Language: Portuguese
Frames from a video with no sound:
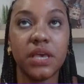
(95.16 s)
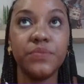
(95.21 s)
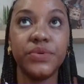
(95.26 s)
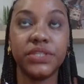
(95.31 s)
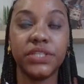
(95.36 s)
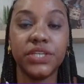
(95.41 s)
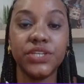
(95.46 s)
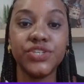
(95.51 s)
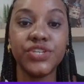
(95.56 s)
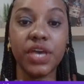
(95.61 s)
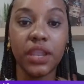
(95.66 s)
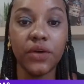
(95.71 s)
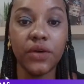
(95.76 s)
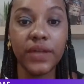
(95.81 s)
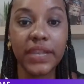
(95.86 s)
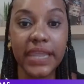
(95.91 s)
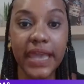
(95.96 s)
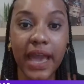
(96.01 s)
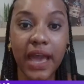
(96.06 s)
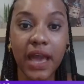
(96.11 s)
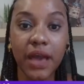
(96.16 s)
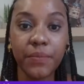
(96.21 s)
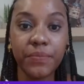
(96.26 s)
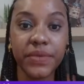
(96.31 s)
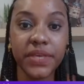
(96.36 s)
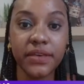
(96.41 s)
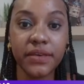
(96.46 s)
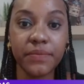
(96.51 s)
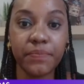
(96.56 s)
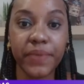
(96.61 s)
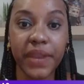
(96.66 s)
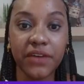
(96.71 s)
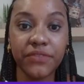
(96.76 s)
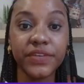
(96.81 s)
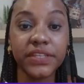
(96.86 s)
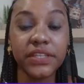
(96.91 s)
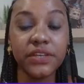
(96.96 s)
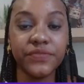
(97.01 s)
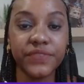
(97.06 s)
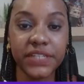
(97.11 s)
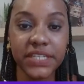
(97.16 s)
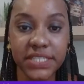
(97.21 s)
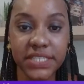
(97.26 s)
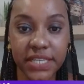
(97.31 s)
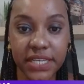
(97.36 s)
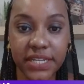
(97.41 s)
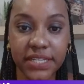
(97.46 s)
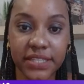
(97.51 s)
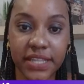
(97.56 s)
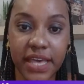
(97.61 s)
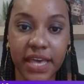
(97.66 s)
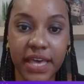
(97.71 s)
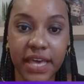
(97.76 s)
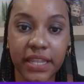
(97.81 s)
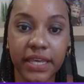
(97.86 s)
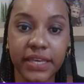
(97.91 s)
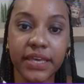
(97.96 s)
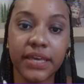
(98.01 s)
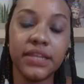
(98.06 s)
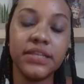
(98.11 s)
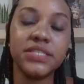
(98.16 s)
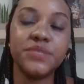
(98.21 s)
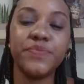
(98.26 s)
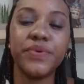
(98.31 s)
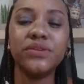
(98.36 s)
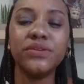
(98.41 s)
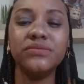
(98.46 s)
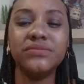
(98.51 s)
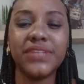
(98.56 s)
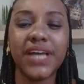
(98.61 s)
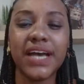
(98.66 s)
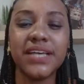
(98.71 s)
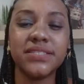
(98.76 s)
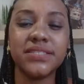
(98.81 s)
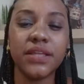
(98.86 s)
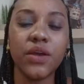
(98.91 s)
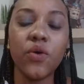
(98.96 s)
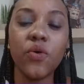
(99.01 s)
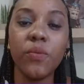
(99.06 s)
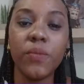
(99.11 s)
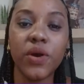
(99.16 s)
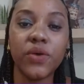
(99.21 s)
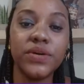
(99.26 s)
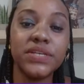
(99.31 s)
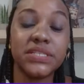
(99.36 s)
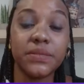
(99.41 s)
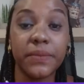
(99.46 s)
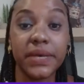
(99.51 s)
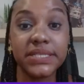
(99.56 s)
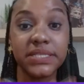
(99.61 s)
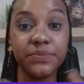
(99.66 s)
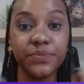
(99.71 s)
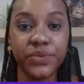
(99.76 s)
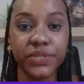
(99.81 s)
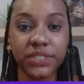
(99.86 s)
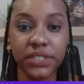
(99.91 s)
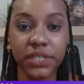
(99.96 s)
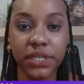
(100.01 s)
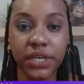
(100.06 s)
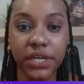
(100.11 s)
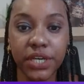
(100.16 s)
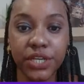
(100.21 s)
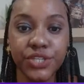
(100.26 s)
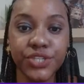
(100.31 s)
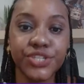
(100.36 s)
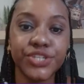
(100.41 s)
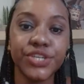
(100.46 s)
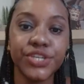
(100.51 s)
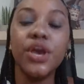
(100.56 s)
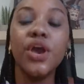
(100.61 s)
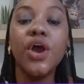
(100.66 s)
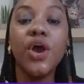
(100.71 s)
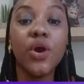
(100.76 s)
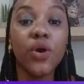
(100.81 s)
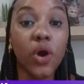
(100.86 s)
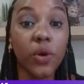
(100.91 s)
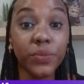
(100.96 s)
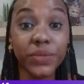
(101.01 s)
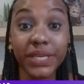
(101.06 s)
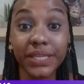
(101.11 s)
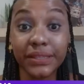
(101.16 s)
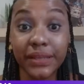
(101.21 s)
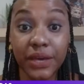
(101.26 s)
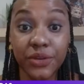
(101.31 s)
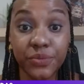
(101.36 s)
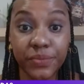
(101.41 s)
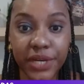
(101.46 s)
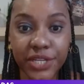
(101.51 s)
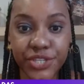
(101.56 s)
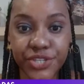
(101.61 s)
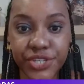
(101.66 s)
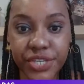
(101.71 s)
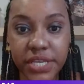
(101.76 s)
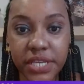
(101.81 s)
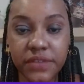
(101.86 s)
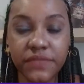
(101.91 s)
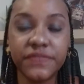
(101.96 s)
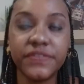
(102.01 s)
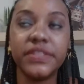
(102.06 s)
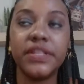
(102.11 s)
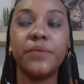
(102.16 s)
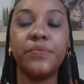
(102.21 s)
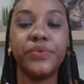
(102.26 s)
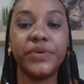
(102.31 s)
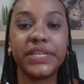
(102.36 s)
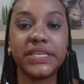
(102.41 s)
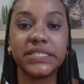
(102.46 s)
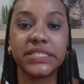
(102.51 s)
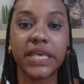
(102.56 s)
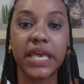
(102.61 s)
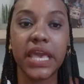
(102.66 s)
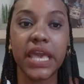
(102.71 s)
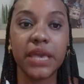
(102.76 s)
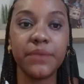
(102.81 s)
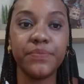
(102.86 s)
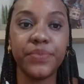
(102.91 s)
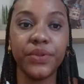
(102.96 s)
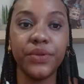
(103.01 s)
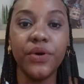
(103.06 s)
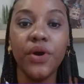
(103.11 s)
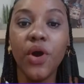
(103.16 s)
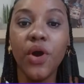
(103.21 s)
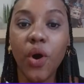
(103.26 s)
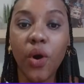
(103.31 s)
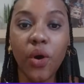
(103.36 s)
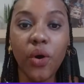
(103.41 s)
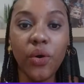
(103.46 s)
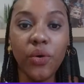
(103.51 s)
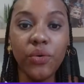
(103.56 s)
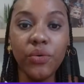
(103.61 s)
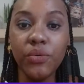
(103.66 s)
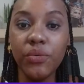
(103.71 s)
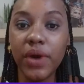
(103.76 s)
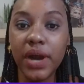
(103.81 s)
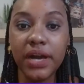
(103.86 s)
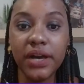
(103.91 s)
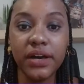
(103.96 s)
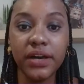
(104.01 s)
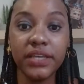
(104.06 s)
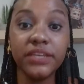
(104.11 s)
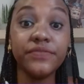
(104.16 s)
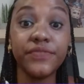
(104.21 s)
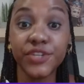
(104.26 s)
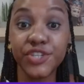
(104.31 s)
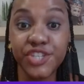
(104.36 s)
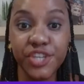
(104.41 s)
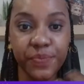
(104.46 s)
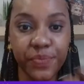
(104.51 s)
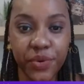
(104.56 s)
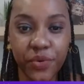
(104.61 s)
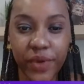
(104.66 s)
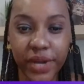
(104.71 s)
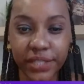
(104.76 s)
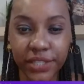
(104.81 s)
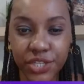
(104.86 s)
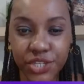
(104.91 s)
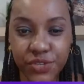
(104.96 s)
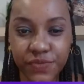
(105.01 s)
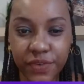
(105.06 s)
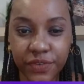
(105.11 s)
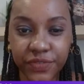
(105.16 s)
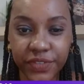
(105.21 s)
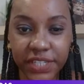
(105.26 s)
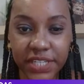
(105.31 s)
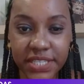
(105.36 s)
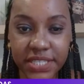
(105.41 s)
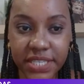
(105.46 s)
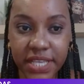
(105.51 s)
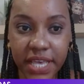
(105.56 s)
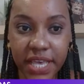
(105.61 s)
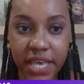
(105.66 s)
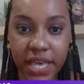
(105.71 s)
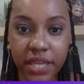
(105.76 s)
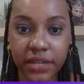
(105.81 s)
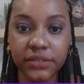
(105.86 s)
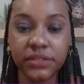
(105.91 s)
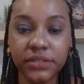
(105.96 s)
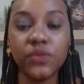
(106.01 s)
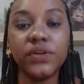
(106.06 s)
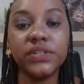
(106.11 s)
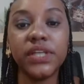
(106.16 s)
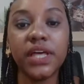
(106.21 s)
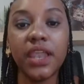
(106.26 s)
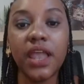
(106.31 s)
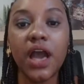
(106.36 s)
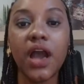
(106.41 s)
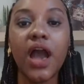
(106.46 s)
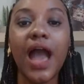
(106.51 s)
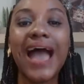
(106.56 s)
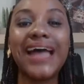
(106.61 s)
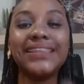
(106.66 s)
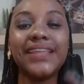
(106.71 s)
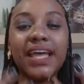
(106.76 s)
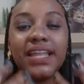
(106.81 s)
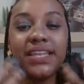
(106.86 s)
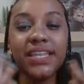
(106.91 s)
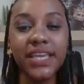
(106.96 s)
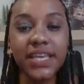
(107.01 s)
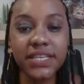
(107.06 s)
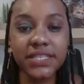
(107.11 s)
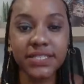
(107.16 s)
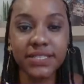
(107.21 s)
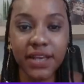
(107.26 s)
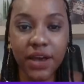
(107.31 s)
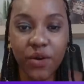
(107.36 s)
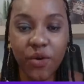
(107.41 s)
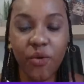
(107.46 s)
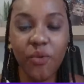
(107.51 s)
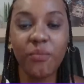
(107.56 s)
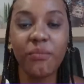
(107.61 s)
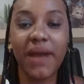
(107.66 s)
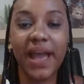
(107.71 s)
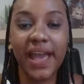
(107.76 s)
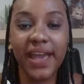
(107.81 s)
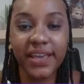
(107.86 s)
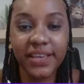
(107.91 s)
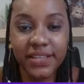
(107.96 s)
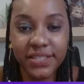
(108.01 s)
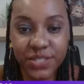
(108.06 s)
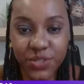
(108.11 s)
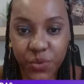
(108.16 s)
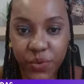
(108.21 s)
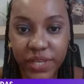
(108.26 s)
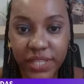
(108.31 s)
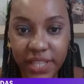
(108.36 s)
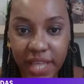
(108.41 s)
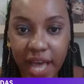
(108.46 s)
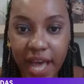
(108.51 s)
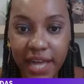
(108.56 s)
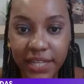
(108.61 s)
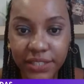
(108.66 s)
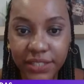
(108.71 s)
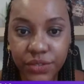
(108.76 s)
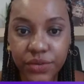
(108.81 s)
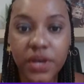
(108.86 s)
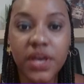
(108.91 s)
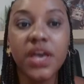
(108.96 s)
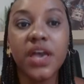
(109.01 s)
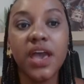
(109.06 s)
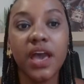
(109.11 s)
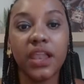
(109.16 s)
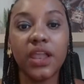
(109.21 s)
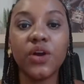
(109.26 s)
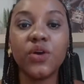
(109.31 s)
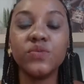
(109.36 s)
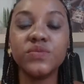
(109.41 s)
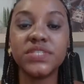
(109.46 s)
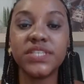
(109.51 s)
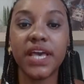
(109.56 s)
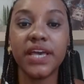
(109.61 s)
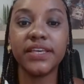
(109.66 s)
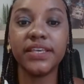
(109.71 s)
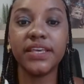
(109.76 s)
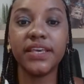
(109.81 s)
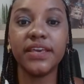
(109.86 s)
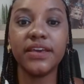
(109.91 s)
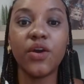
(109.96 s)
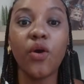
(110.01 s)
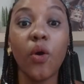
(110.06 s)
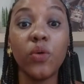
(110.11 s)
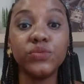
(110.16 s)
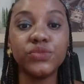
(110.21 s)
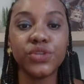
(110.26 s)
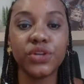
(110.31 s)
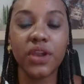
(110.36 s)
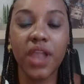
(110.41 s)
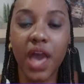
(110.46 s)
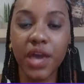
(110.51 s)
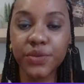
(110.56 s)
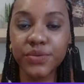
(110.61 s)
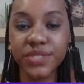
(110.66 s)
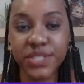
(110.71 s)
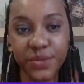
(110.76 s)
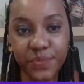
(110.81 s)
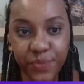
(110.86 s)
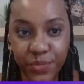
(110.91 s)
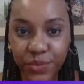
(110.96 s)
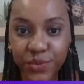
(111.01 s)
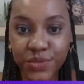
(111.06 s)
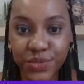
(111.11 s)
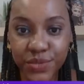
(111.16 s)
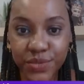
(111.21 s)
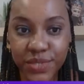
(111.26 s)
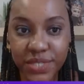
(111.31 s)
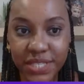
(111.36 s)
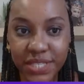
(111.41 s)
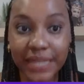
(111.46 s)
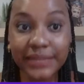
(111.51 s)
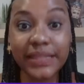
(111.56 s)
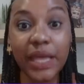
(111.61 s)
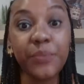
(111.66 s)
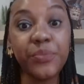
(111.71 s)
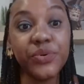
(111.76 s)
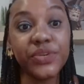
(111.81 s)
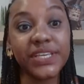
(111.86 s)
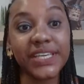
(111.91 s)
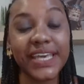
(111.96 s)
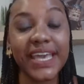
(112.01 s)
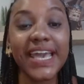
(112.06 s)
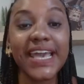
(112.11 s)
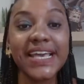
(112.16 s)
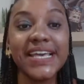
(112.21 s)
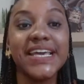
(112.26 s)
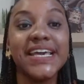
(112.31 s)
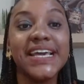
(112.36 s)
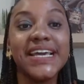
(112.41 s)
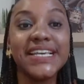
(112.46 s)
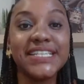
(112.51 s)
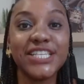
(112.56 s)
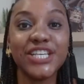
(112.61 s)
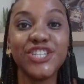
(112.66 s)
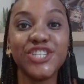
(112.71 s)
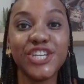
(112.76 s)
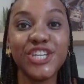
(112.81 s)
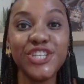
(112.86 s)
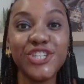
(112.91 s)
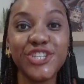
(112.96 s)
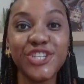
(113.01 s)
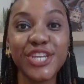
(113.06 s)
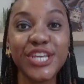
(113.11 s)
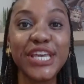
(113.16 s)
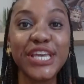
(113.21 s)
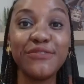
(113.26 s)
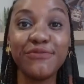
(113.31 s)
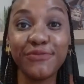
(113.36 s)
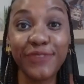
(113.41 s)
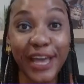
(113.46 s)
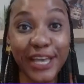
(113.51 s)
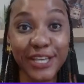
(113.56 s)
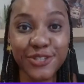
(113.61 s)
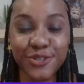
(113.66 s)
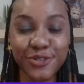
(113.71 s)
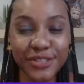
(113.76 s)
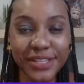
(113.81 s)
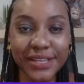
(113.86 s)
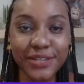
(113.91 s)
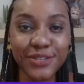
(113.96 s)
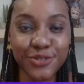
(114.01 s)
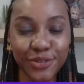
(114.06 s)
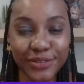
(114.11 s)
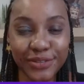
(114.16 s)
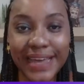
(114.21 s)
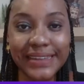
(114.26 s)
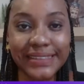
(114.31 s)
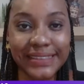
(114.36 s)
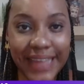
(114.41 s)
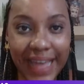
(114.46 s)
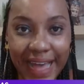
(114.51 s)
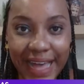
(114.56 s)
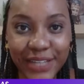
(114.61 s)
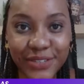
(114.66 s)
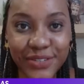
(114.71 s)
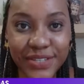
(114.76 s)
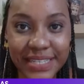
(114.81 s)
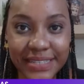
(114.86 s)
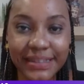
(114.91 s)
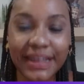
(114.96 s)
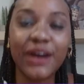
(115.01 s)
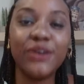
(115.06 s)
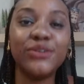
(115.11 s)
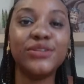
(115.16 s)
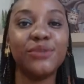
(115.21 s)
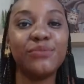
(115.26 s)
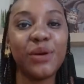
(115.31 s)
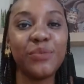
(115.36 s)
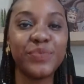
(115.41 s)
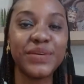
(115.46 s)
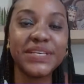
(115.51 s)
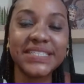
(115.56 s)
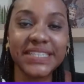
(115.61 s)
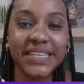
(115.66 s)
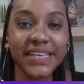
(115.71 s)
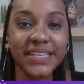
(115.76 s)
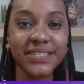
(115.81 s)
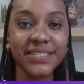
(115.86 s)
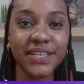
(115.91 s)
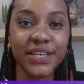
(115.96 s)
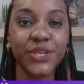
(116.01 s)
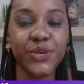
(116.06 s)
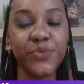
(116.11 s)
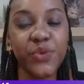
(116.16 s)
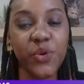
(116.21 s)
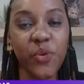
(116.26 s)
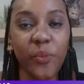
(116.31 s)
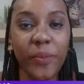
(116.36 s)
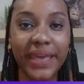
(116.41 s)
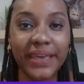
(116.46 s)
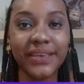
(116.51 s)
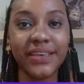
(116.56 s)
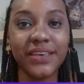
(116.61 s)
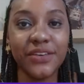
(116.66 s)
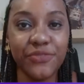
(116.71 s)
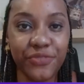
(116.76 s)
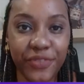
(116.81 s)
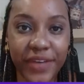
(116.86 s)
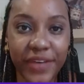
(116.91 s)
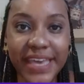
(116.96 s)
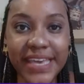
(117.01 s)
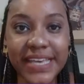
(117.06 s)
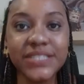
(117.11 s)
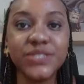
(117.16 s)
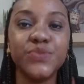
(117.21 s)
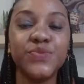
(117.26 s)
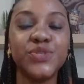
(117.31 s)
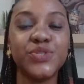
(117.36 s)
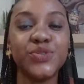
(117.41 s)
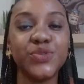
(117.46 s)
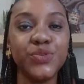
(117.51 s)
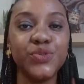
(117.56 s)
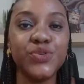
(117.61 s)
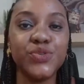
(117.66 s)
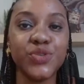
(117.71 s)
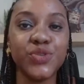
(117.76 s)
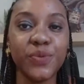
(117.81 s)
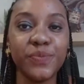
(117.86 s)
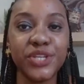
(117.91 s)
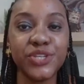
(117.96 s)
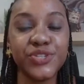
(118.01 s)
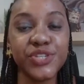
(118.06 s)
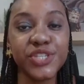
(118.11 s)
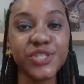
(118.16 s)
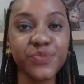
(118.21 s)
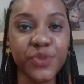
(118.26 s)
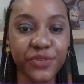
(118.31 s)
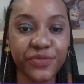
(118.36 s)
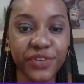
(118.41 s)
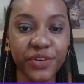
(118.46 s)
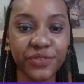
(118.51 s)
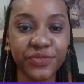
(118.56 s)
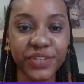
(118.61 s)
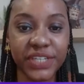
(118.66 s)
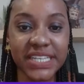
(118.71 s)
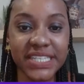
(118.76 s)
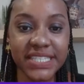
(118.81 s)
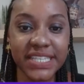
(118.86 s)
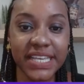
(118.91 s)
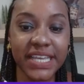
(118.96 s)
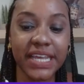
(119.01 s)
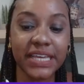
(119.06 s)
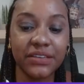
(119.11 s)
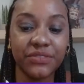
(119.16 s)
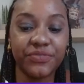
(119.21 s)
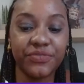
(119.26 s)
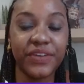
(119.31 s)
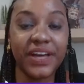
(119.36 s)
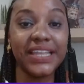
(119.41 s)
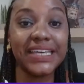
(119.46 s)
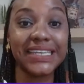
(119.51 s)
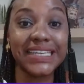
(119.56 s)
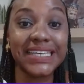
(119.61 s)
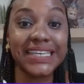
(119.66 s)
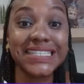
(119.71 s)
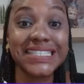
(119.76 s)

é importante ela olhar e para a vida financeira dela e ela se perguntar se tem alguma coisa mais importante, como quitar uma dívida, por exemplo, ou uh, investir para o guarda-chuva financeiro. Então, quando ela analisa com mais cuidado, ela consegue controlar os impulsos. Até porque, se a gente vai estudar dados e tal, tem uma pesquisa que o Will Bank fez, um estudo sobre sobre dismorfia financeira que fala que